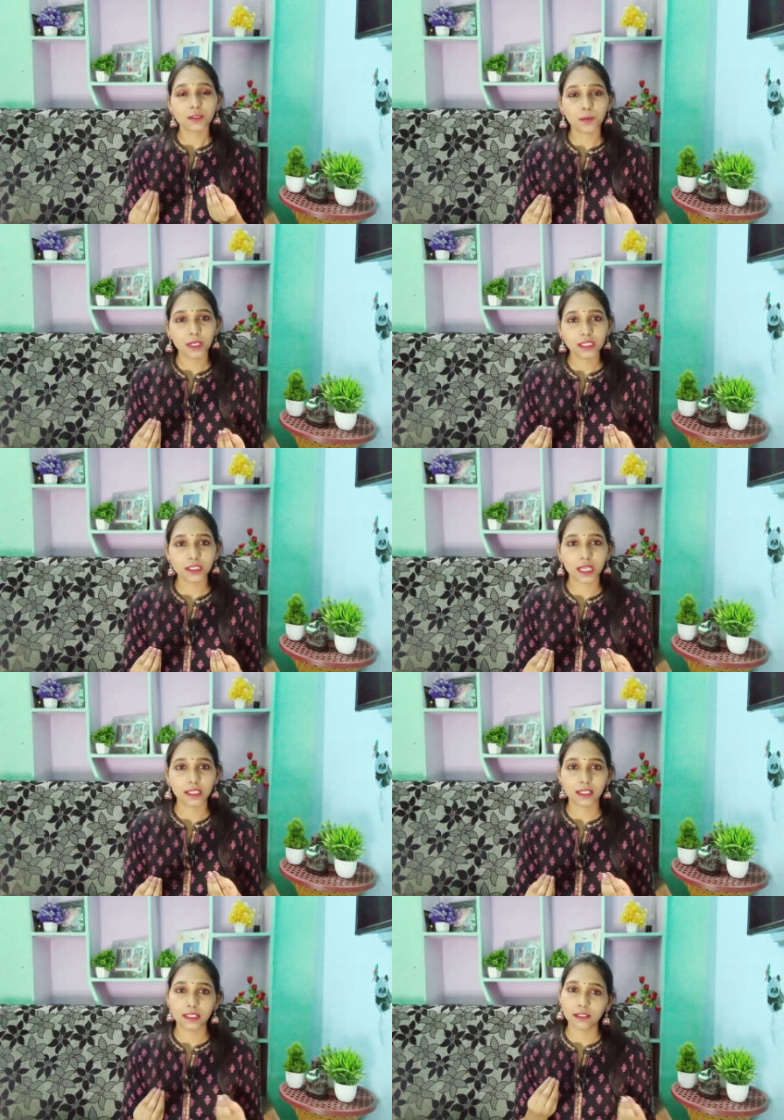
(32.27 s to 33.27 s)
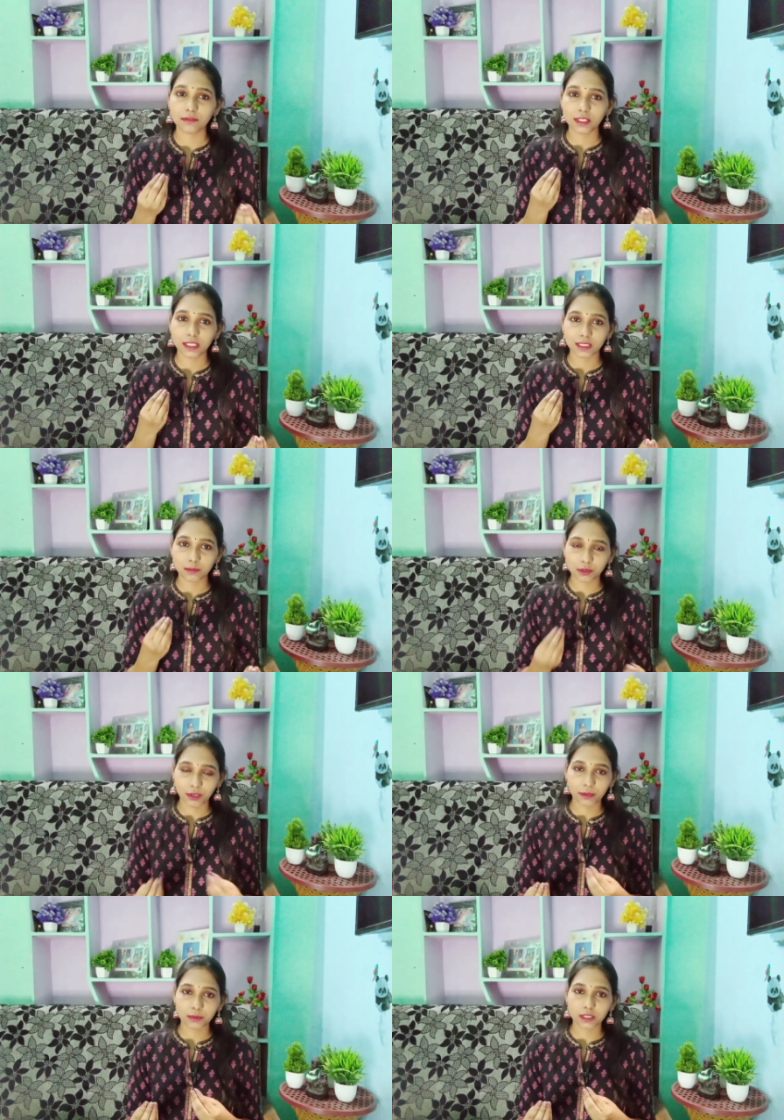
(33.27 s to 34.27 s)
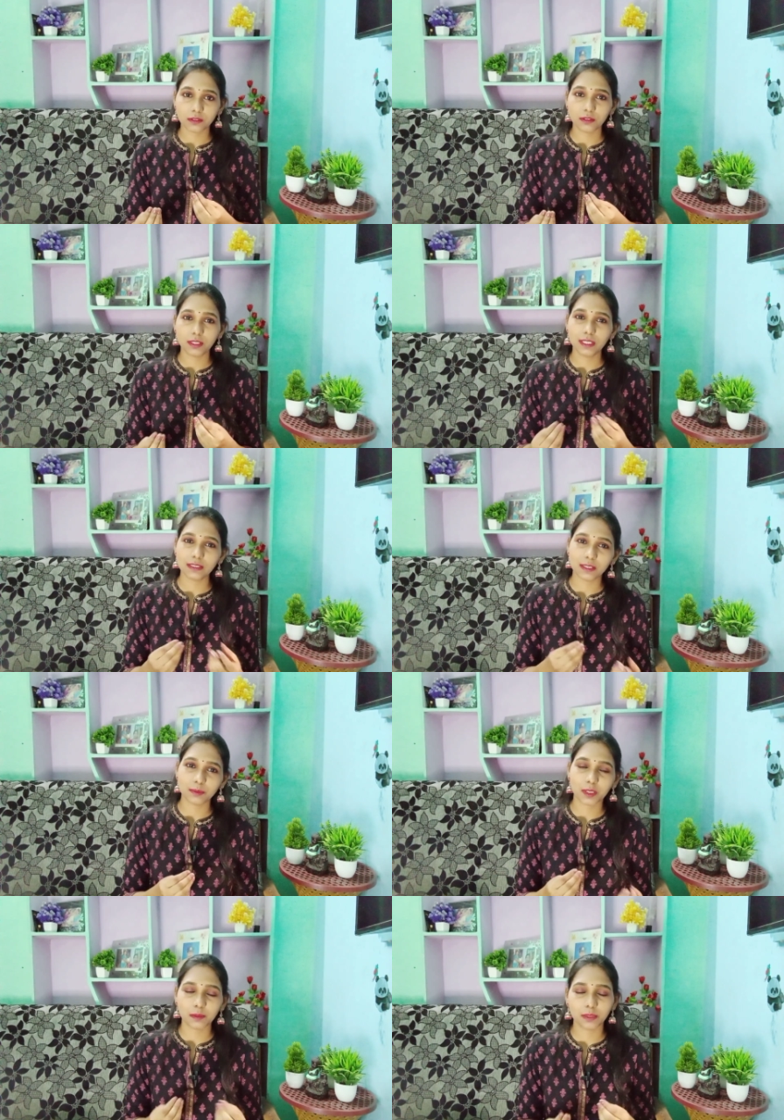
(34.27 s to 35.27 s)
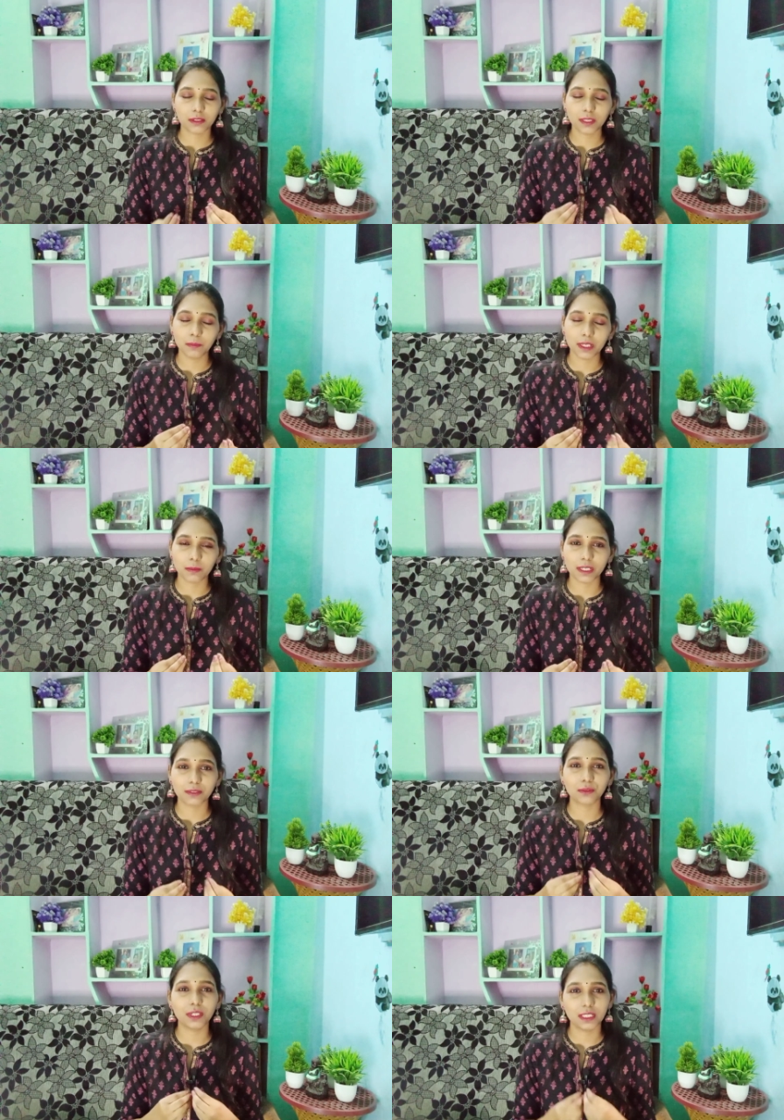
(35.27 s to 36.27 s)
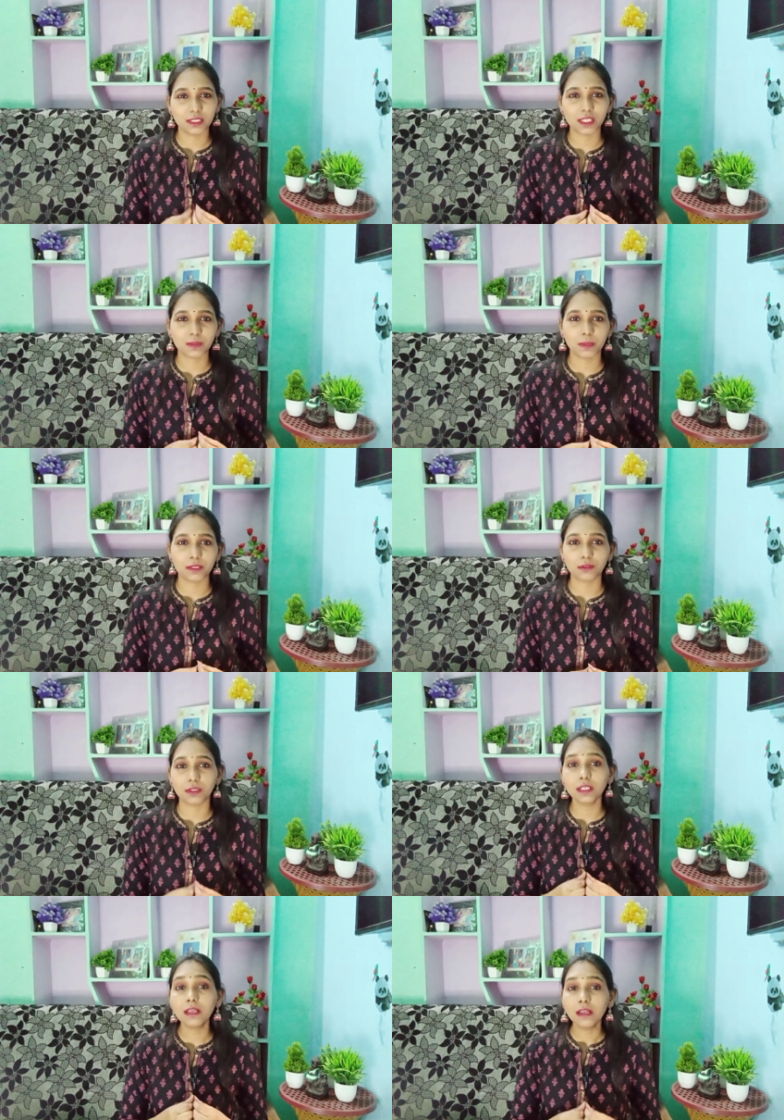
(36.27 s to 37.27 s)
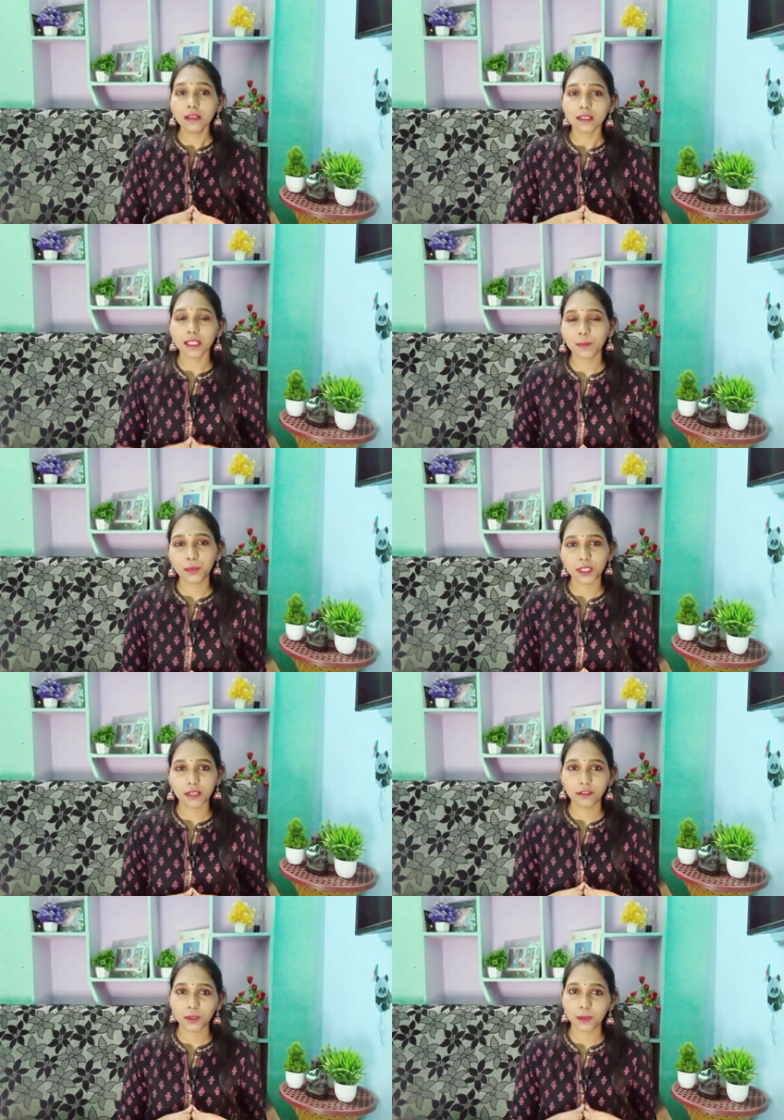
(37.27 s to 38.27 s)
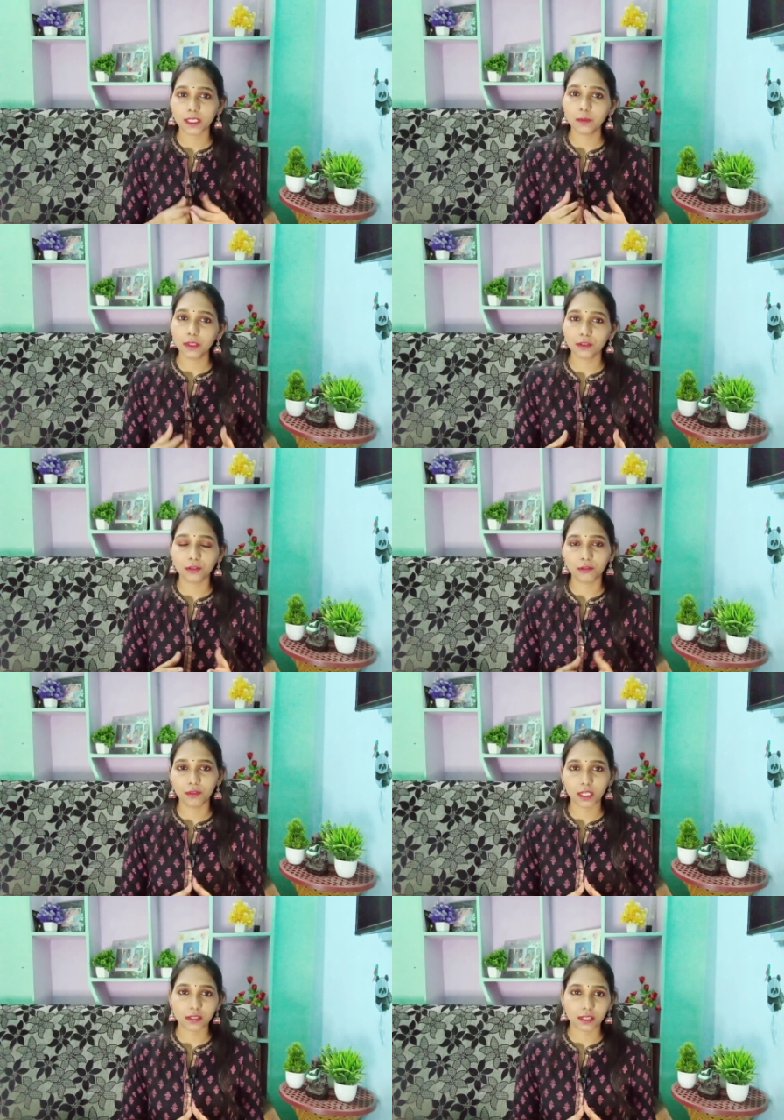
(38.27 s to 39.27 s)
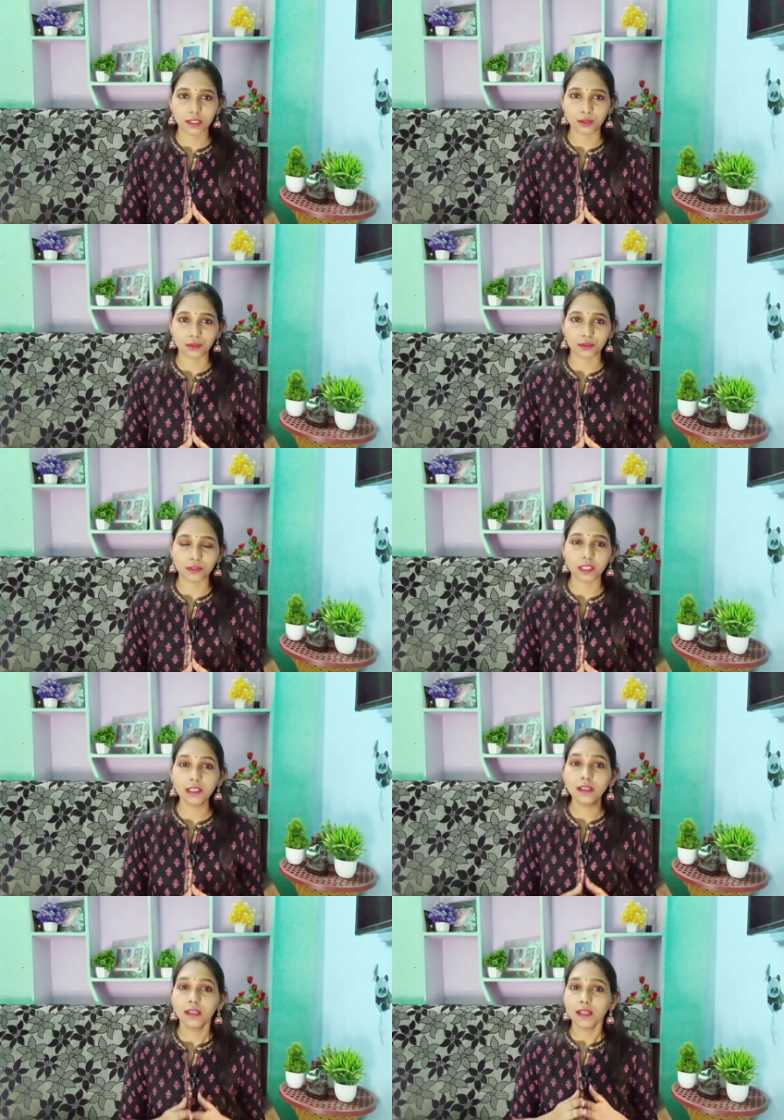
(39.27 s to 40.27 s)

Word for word: సో ప్లీజ్ ఛానల్ని డెఫినెట్గా సబ్స్క్రైబ్ చేసుకోండి దెన్ సబ్స్క్రైబ్ తర్వాత బెల్ బటన్ కూడా హిట్ చేసి పెట్టుకోండి నేను ఎప్పుడు ఏ వీడియో పెట్టినా మీకు నోటిఫికేషన్ అయితే వస్తుంది